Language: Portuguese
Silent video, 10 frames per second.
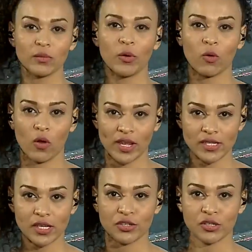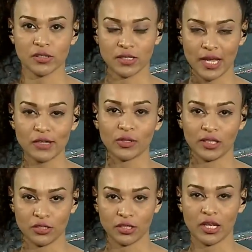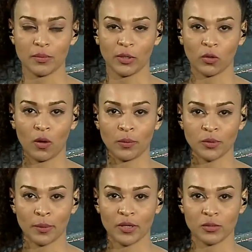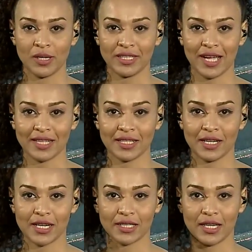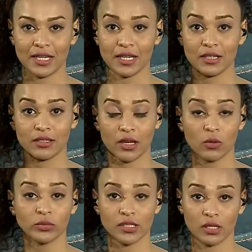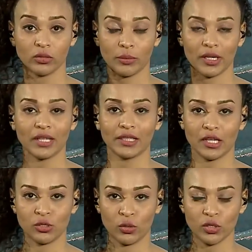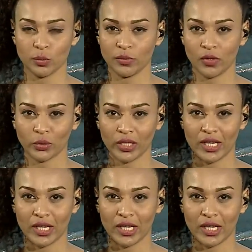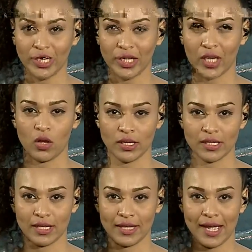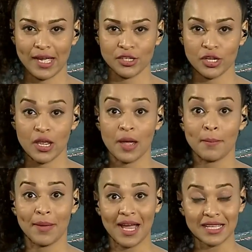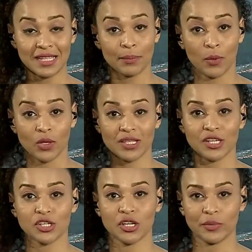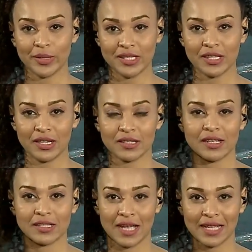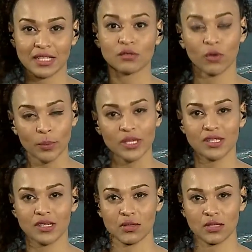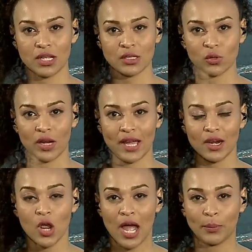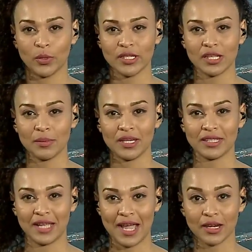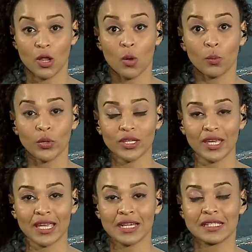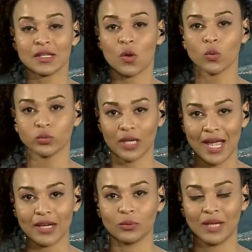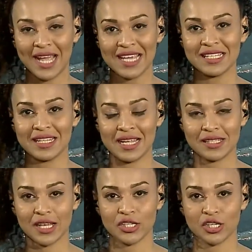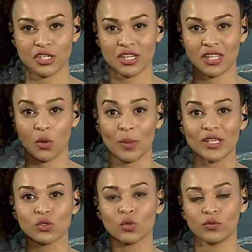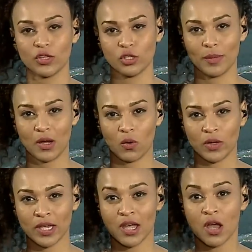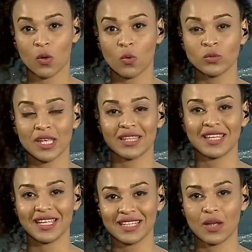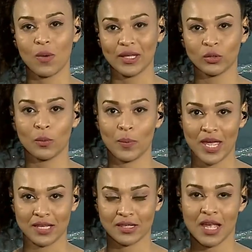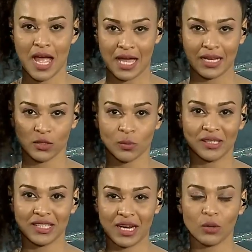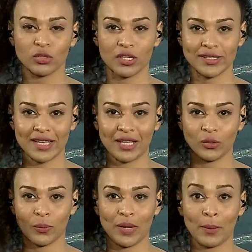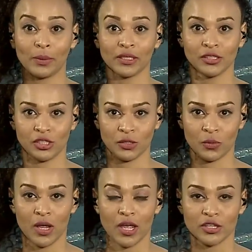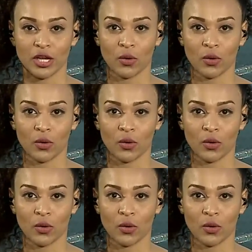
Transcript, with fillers: era uma ocorrência de incêndio atendida aí pelo Corpo de Bombeiros Militar de Santa Catarina, que aconteceu também na tarde de hoje às 4 horas da tarde, mas após as chamas serem cessadas, foi preciso sim acionar a Polícia Militar porque eles encontraram na residência atingida uma estufa de maconha com 74 pés, além do material utilizado para plantio. De